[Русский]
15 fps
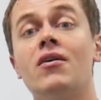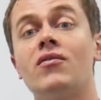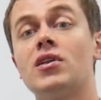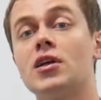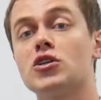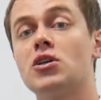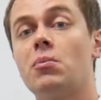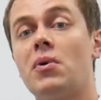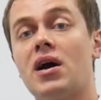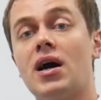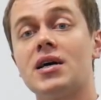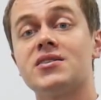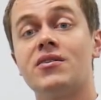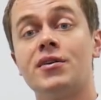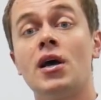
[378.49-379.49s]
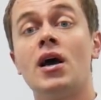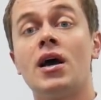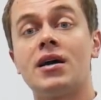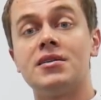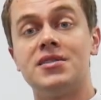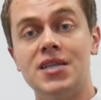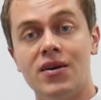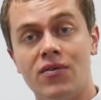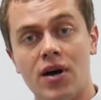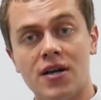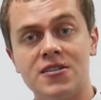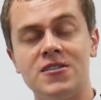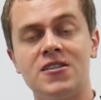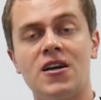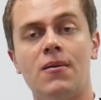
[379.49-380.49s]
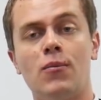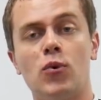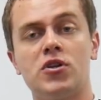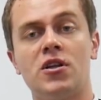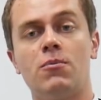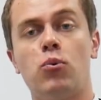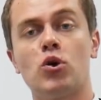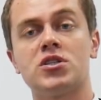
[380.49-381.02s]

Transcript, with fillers: Вы должны показывать, где вы хотите работать